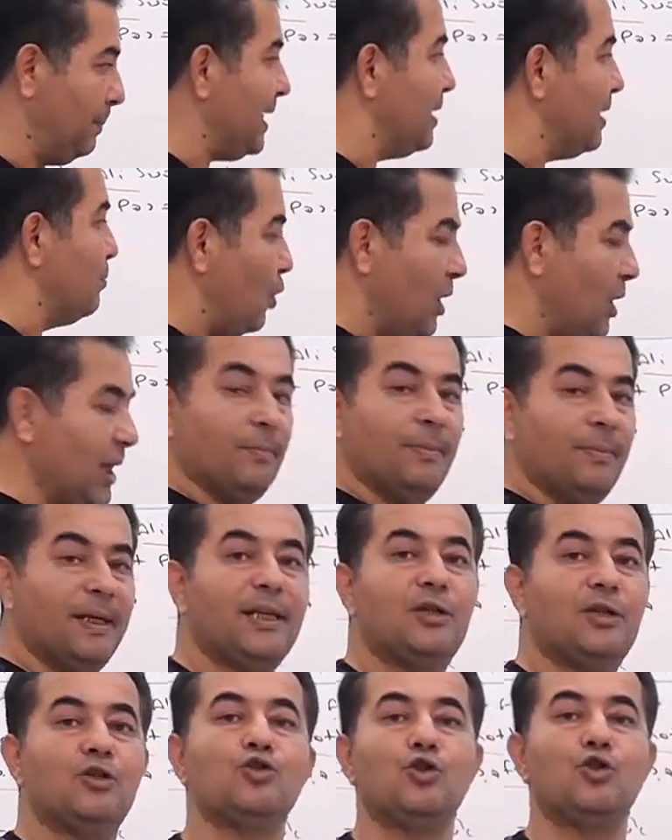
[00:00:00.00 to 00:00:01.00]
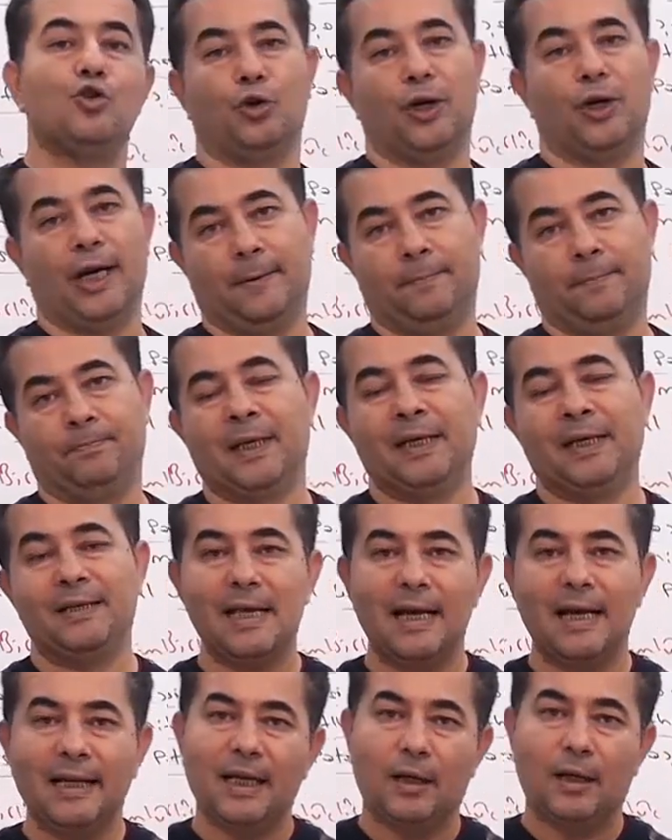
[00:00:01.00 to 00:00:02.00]
Peki bu akımın ikinci yönüne.
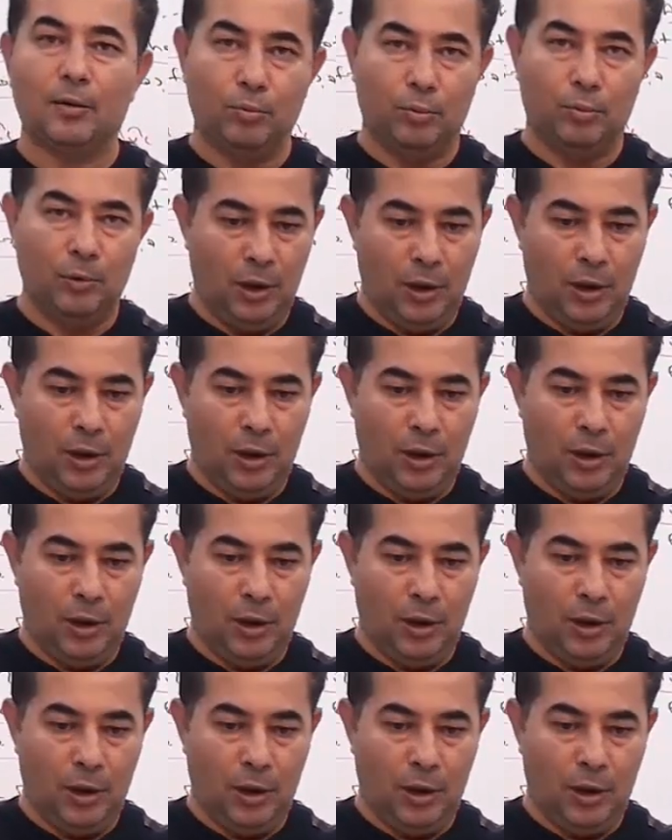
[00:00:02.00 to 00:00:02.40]
Zaten